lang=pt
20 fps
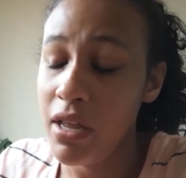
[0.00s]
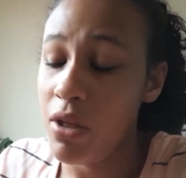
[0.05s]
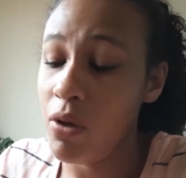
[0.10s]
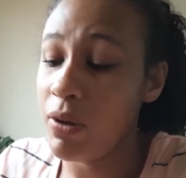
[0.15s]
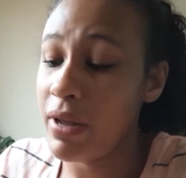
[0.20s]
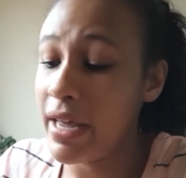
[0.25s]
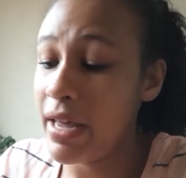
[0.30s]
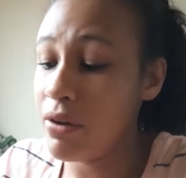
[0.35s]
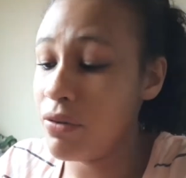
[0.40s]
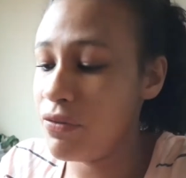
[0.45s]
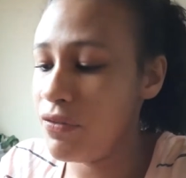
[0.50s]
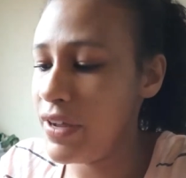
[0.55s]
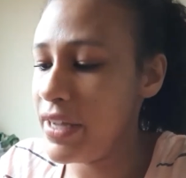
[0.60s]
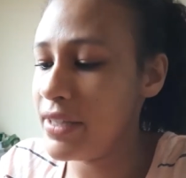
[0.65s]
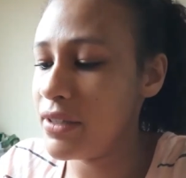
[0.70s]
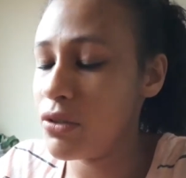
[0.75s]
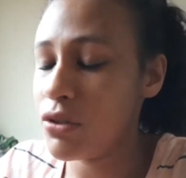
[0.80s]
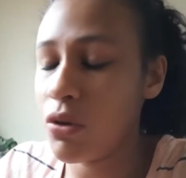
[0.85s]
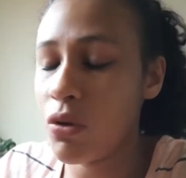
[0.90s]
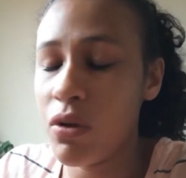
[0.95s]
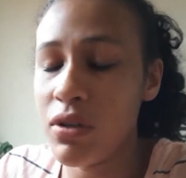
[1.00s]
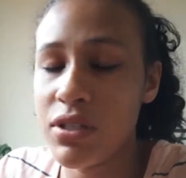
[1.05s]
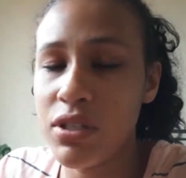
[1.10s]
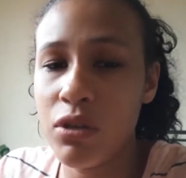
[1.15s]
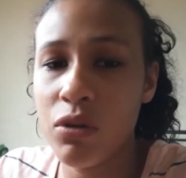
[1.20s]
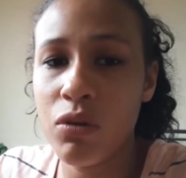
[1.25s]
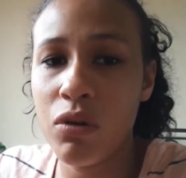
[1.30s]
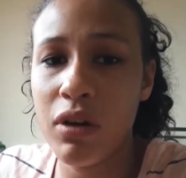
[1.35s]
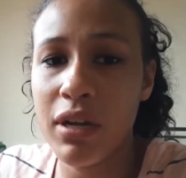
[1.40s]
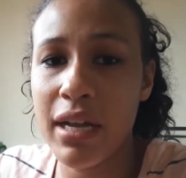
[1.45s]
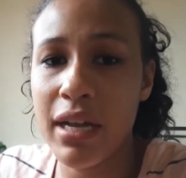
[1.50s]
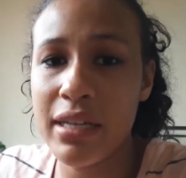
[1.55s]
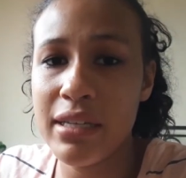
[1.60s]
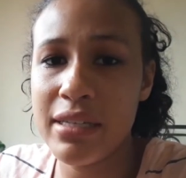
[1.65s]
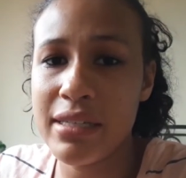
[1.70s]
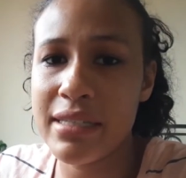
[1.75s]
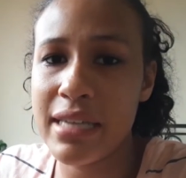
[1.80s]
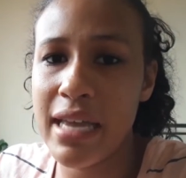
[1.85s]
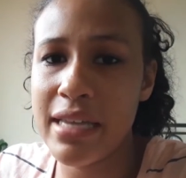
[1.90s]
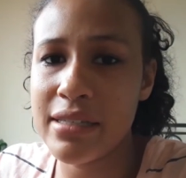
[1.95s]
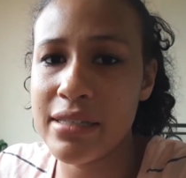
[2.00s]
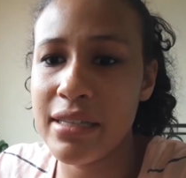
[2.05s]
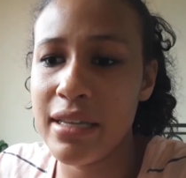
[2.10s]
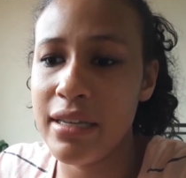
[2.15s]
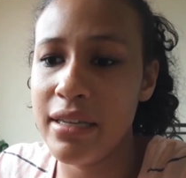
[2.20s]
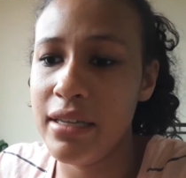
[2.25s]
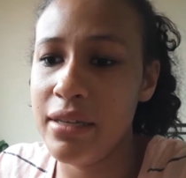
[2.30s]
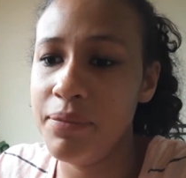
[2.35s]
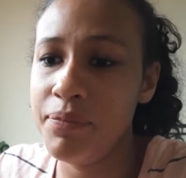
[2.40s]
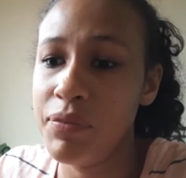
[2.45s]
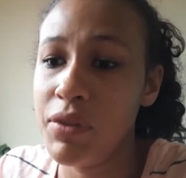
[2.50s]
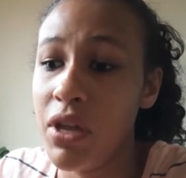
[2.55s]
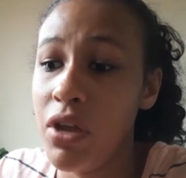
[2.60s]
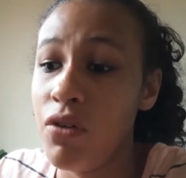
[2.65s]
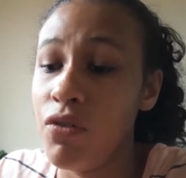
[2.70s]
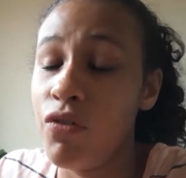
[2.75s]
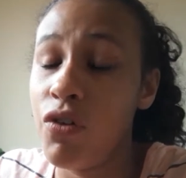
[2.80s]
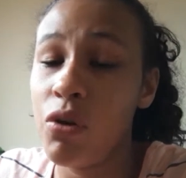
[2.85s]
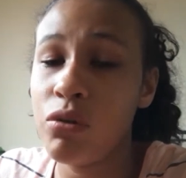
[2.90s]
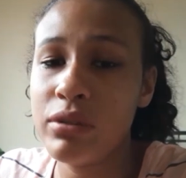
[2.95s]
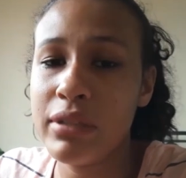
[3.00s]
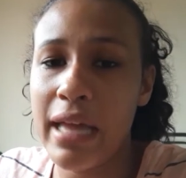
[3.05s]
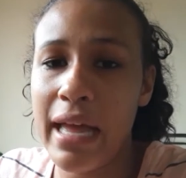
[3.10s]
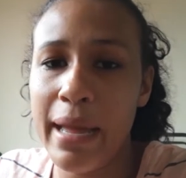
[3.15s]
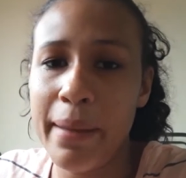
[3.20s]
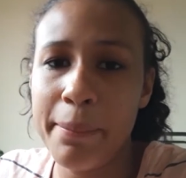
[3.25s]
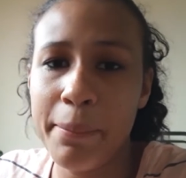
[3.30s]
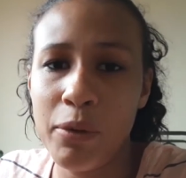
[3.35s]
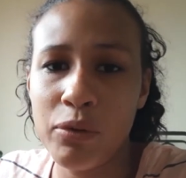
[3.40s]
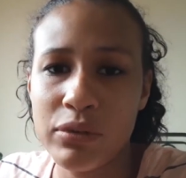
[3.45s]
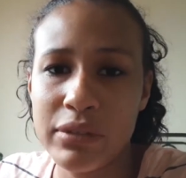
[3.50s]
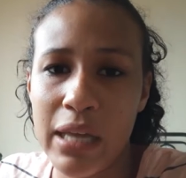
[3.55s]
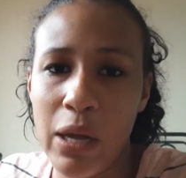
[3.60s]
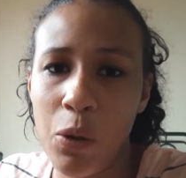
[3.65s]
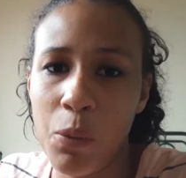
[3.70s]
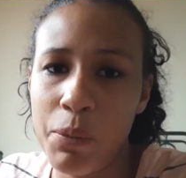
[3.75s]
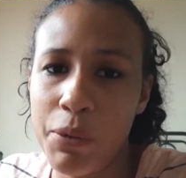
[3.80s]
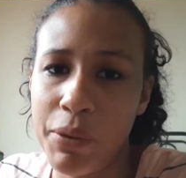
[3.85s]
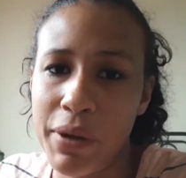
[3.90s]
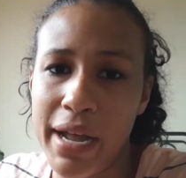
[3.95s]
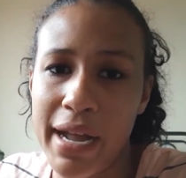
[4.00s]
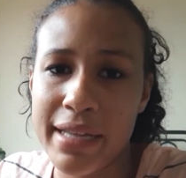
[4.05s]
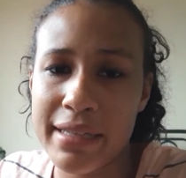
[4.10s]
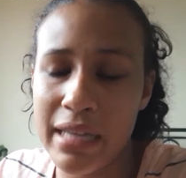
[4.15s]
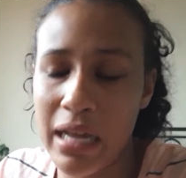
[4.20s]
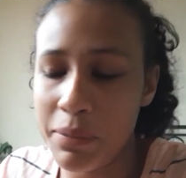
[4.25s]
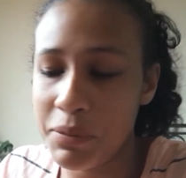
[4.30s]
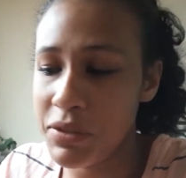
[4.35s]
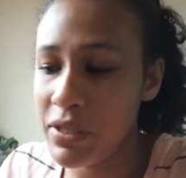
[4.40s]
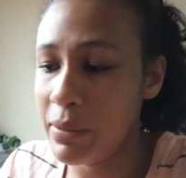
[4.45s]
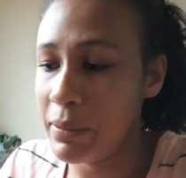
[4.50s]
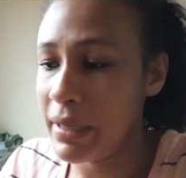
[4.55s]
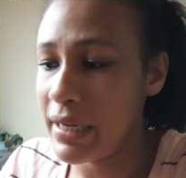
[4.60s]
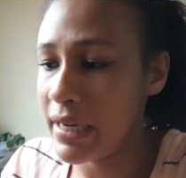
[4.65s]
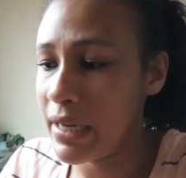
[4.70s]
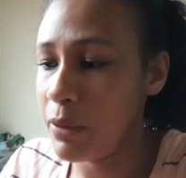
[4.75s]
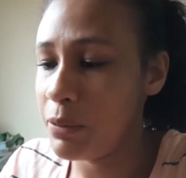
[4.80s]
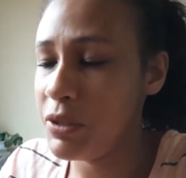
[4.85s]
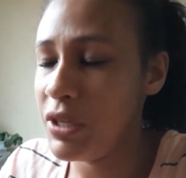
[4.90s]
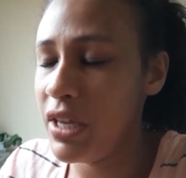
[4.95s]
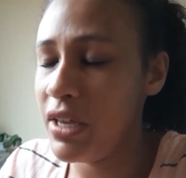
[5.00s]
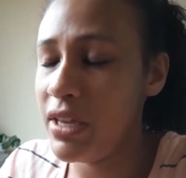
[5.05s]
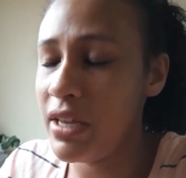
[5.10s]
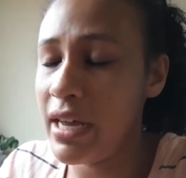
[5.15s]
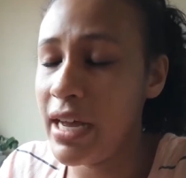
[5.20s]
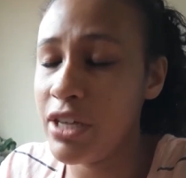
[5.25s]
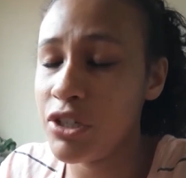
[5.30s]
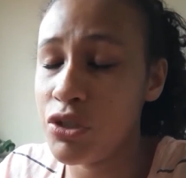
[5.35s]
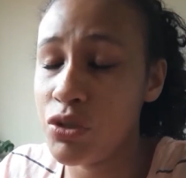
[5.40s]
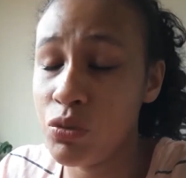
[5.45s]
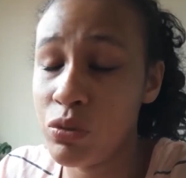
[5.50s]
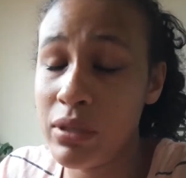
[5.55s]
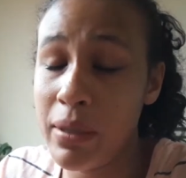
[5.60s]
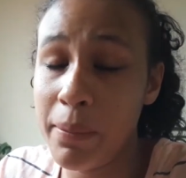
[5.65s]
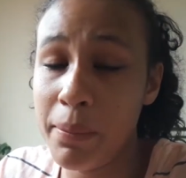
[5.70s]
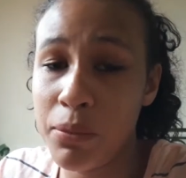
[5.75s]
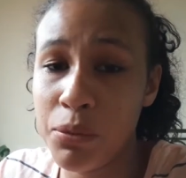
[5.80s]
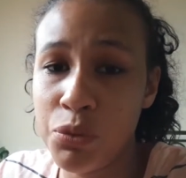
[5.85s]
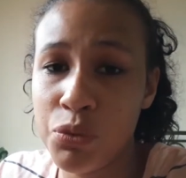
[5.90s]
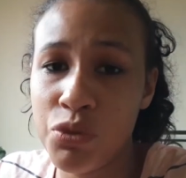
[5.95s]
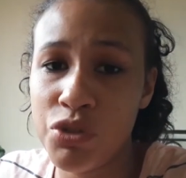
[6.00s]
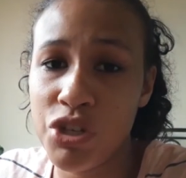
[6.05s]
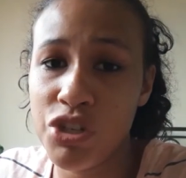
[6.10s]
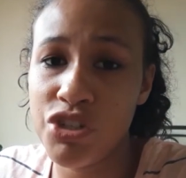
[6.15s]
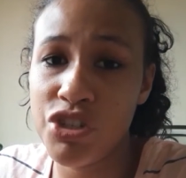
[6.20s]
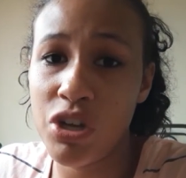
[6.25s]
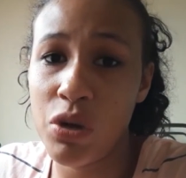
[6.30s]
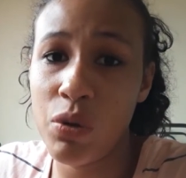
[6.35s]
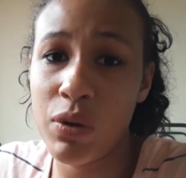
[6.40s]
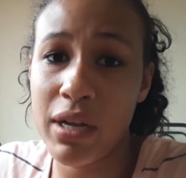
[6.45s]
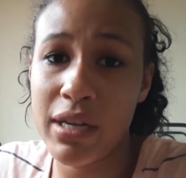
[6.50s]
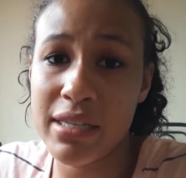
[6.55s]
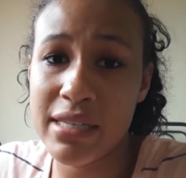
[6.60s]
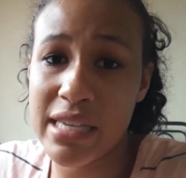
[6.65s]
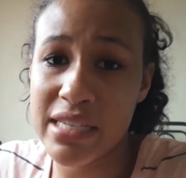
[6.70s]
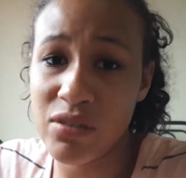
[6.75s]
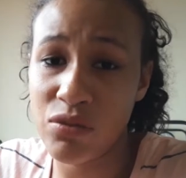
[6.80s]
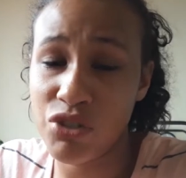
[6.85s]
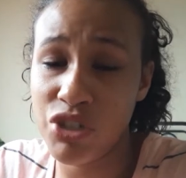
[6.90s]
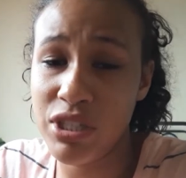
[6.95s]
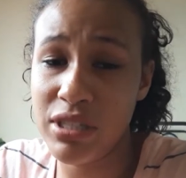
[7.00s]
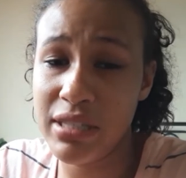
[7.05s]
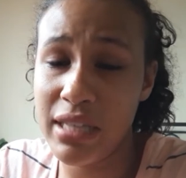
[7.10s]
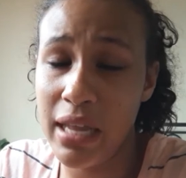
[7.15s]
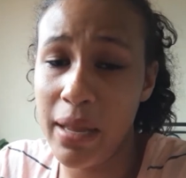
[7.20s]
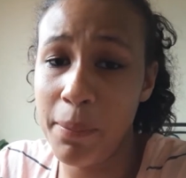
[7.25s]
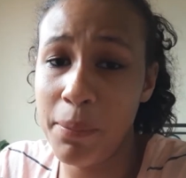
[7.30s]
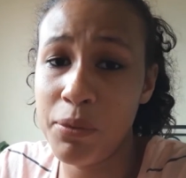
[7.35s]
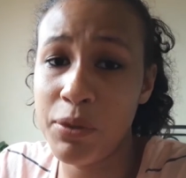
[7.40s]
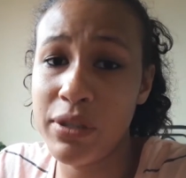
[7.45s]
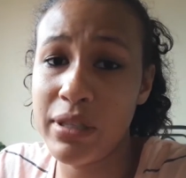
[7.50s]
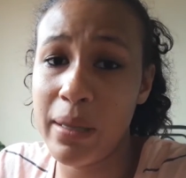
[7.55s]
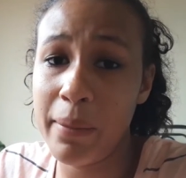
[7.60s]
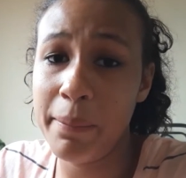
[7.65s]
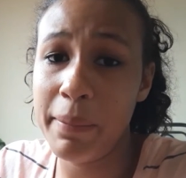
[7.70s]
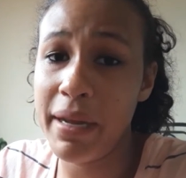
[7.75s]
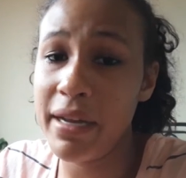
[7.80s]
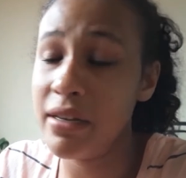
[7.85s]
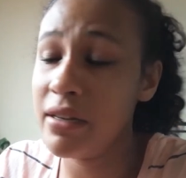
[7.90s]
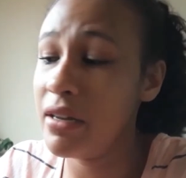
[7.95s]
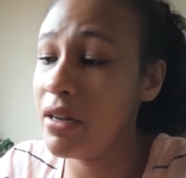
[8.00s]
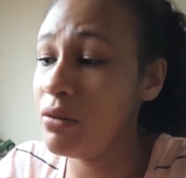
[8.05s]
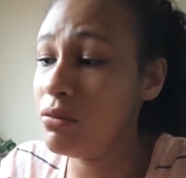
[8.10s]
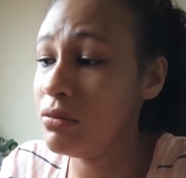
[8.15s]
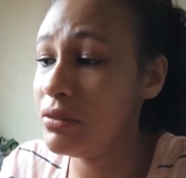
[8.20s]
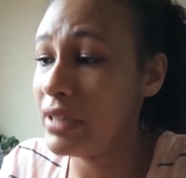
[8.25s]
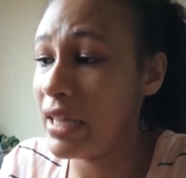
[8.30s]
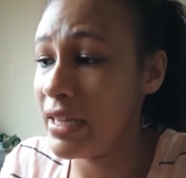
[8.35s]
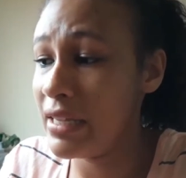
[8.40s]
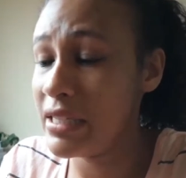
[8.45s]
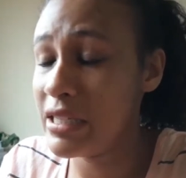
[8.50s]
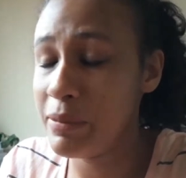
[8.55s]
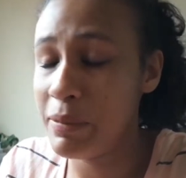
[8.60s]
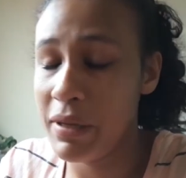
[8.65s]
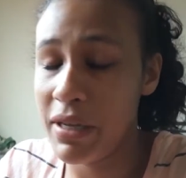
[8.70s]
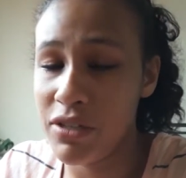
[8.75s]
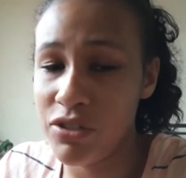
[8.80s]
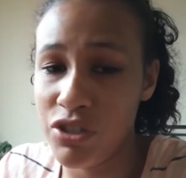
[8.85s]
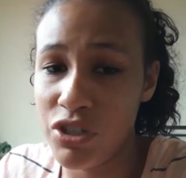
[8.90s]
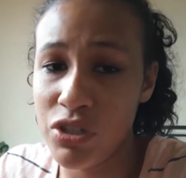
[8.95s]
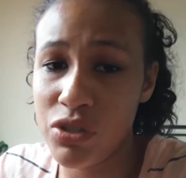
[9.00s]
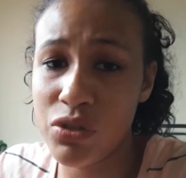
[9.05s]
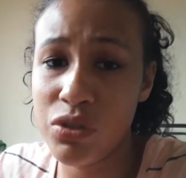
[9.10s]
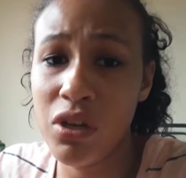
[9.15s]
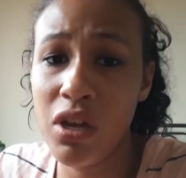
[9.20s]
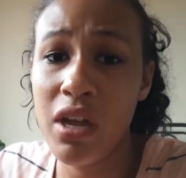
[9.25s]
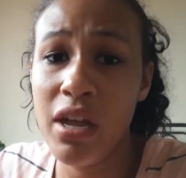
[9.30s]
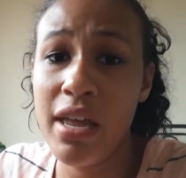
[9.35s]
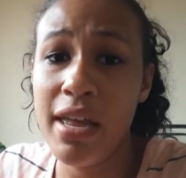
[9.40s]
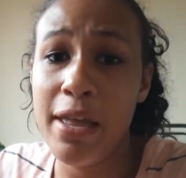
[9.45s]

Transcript: Eu quero ver então que eu consigo organizar isso daí, voltar a montar o meu cardápio semanal, que ajuda muito, gente, a organização de tempo e também não tem desperdício.